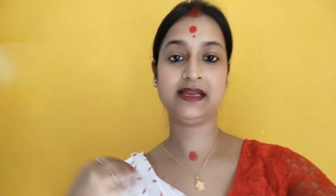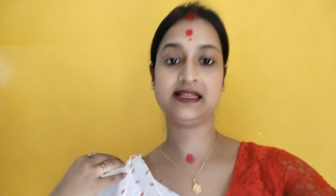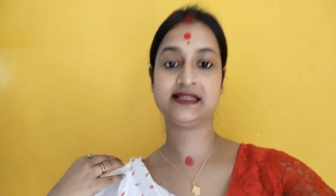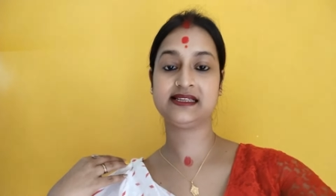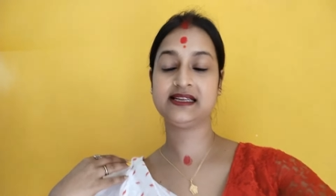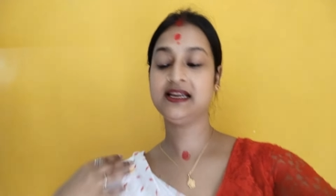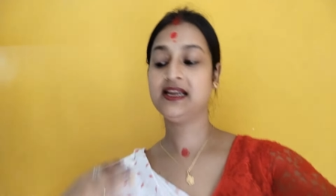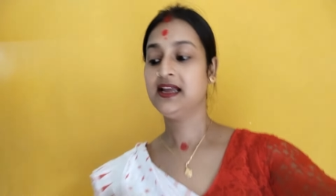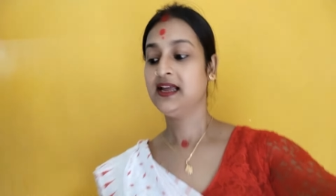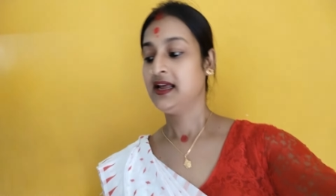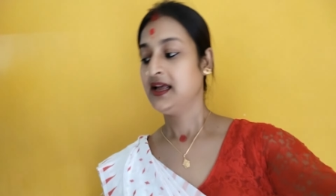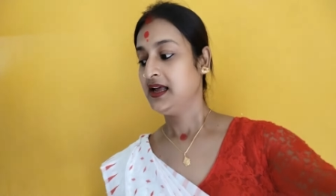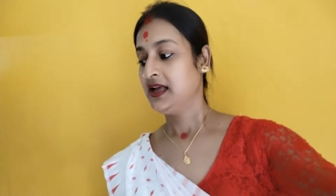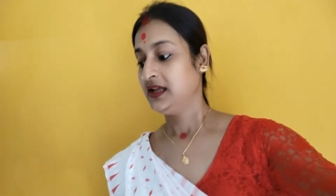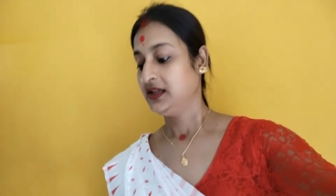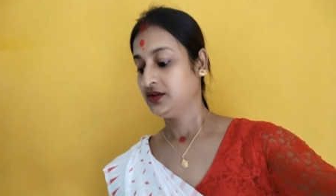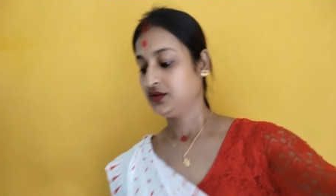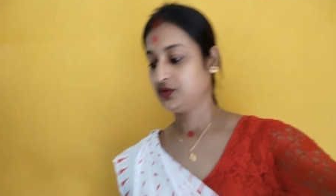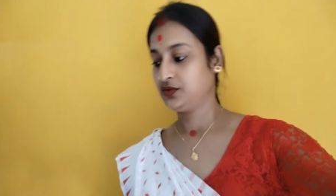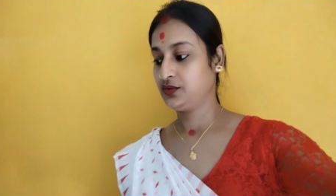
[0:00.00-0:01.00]
পেয়েছে
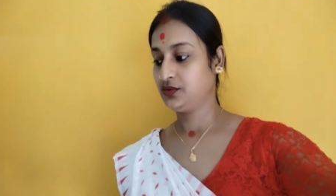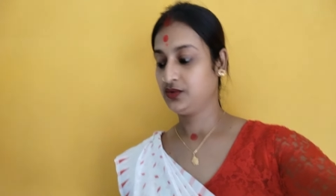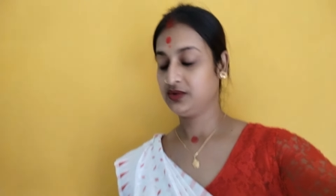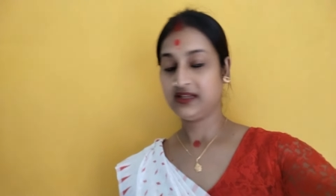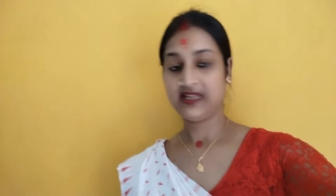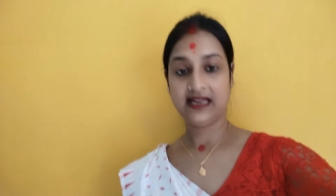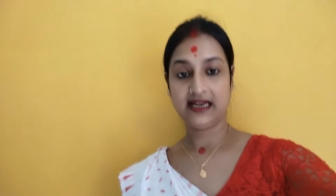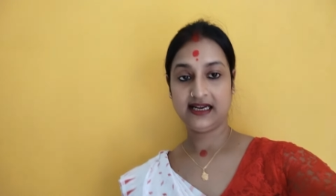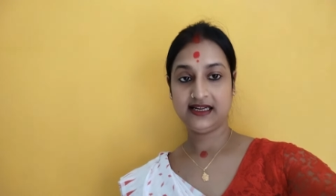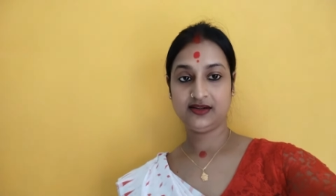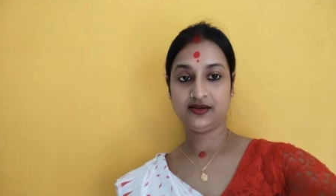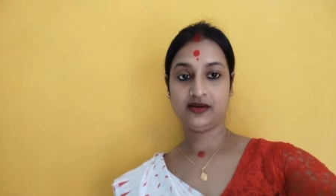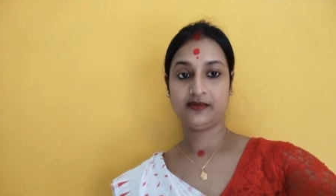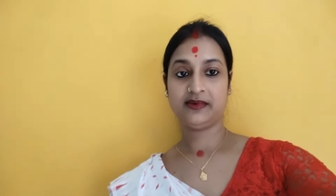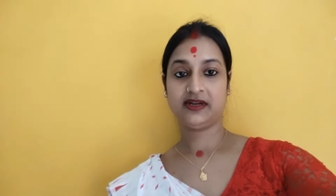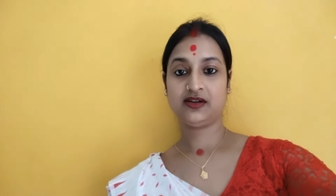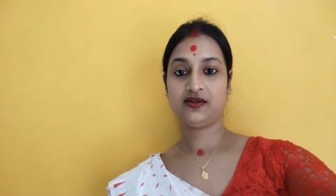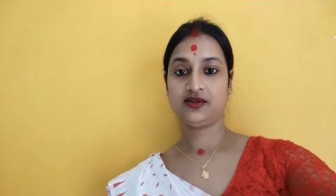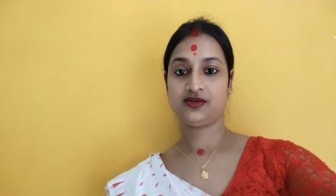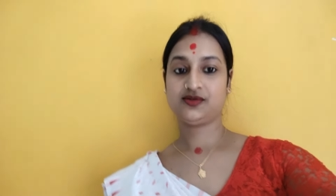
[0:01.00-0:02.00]
তো দেখলেই তো
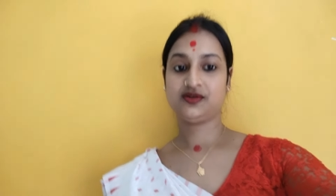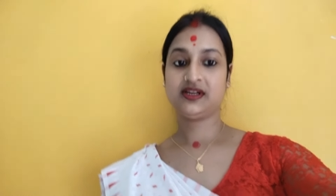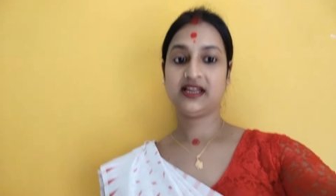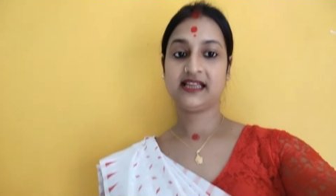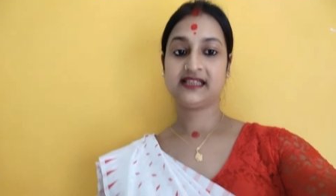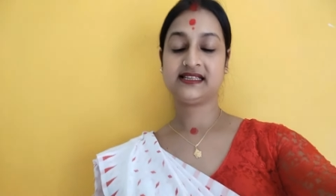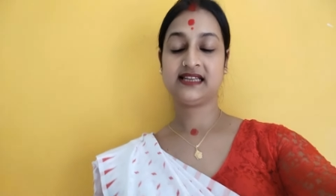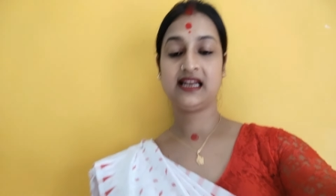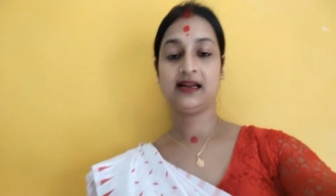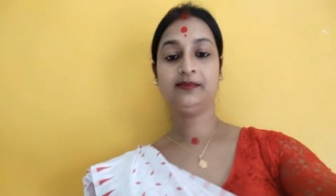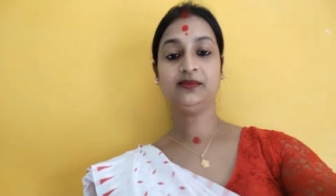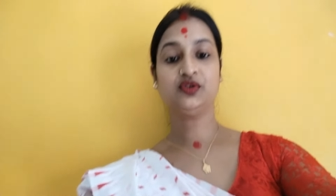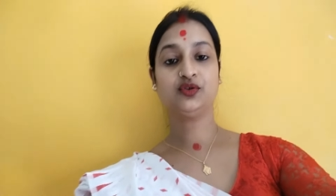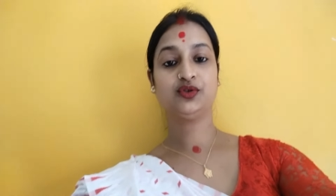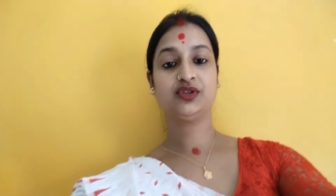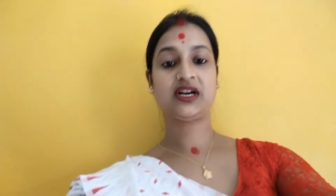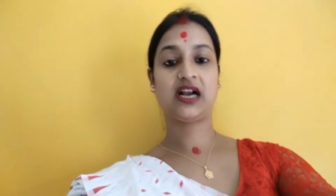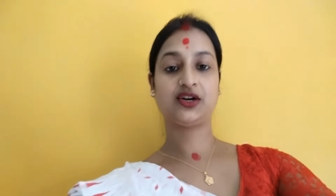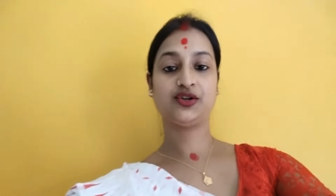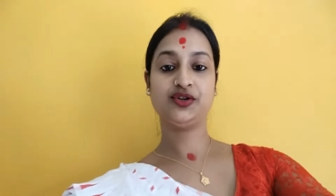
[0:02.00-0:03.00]
আমরা কজন গেছিলাম তো
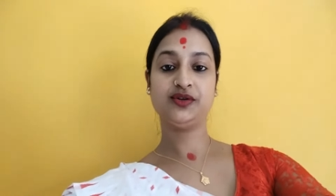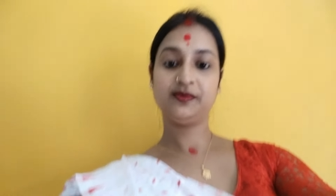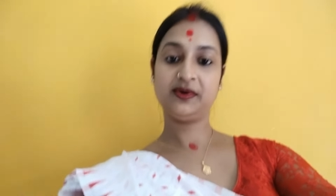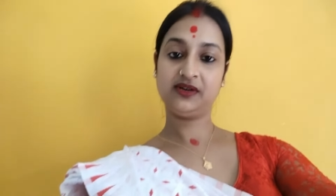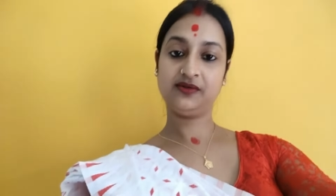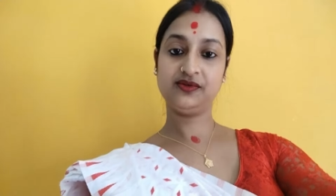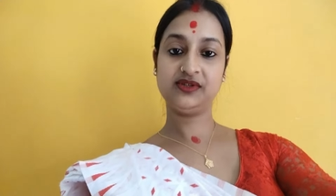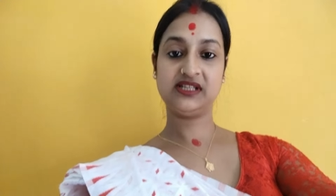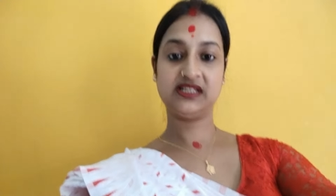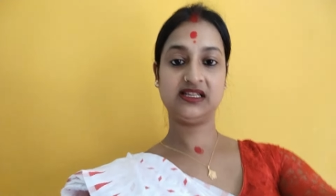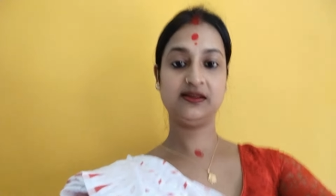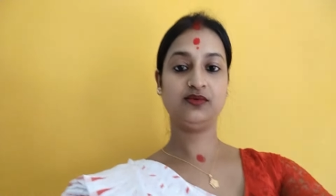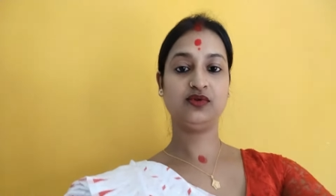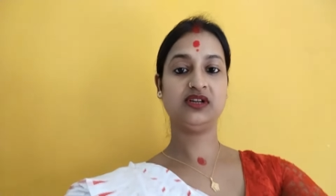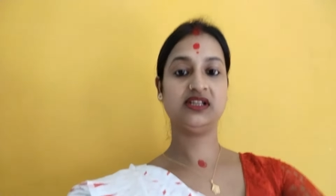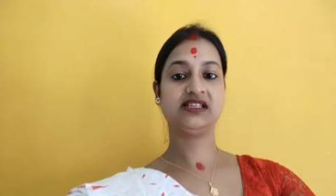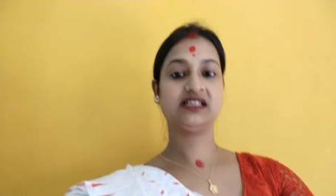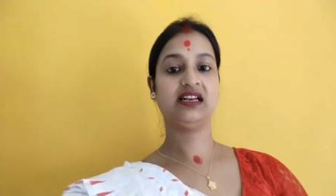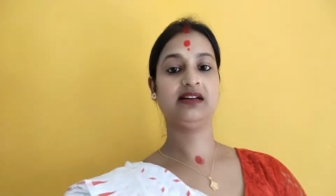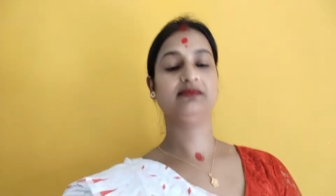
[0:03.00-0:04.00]
শাশুড়ি মাকেও যেতে
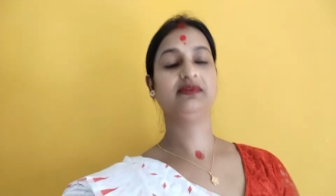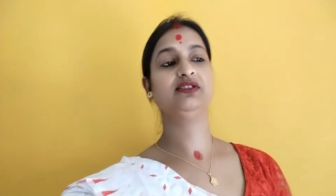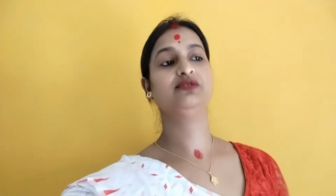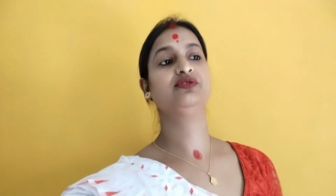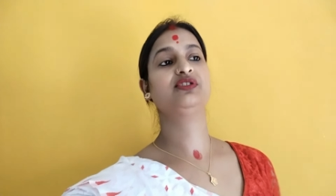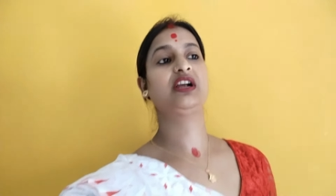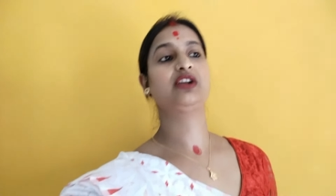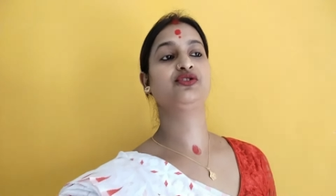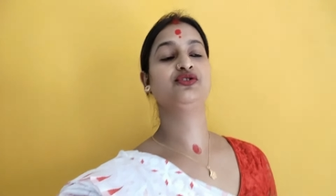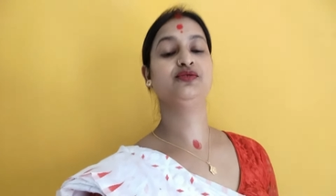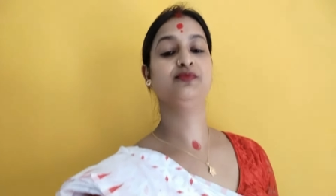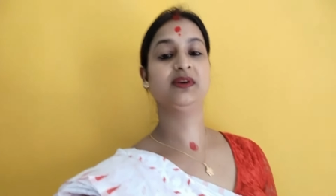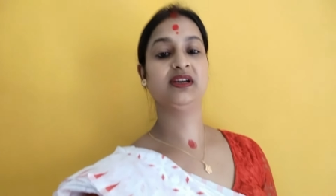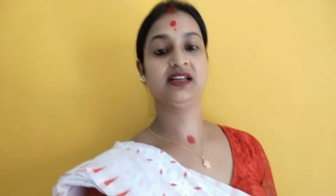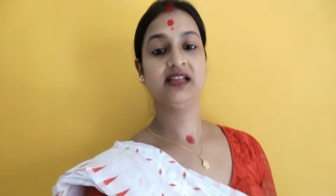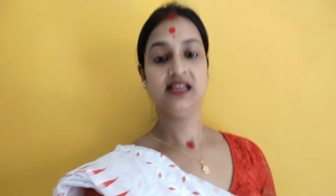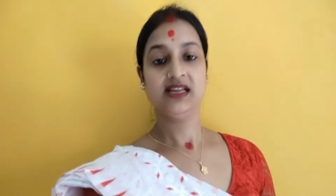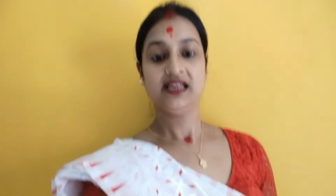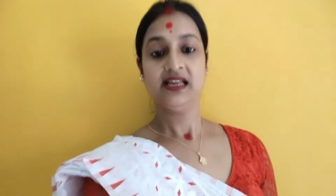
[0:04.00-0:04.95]
বলেছিলাম কিন্তু শাশুড়ি মা